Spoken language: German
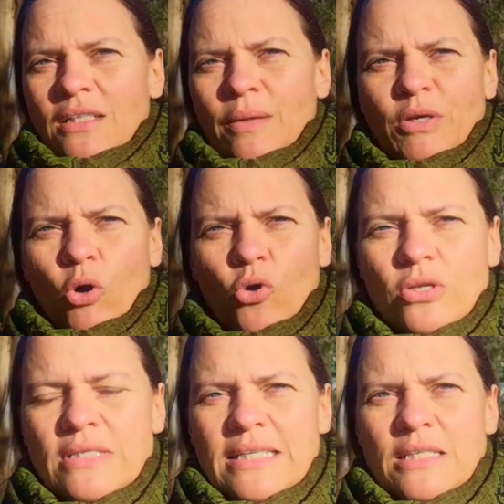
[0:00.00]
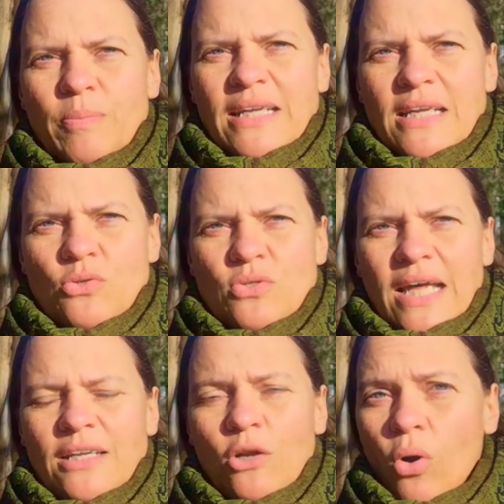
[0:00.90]
Ich habe da auch kürzlich bei der
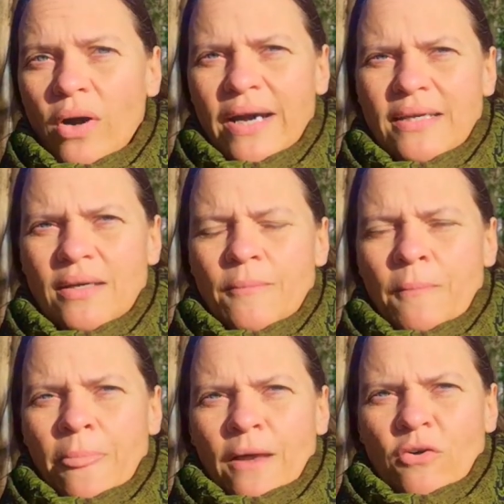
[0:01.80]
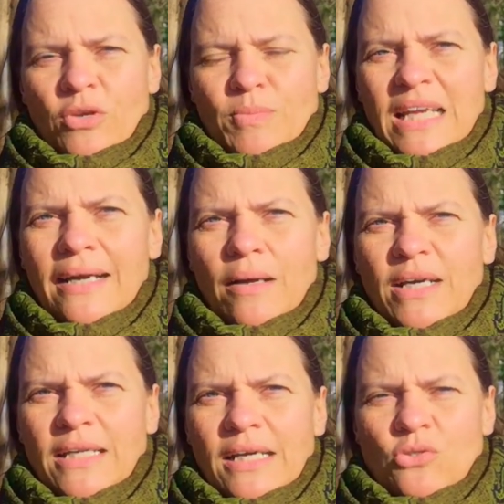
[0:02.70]
Susanne Lorey auf ihrem
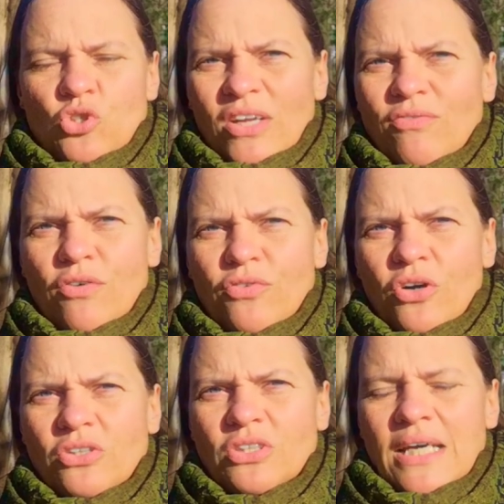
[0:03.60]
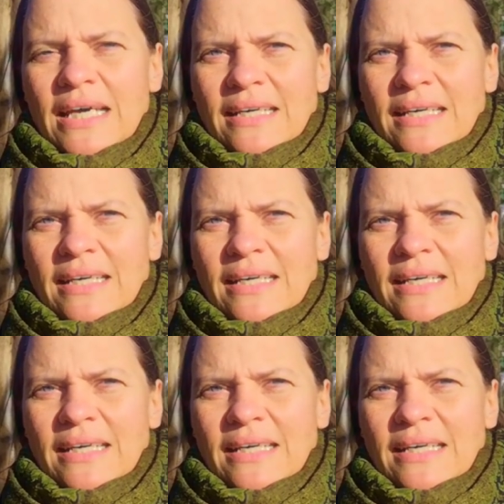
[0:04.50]
Telegram-Kanal so einen Chat verfolgt.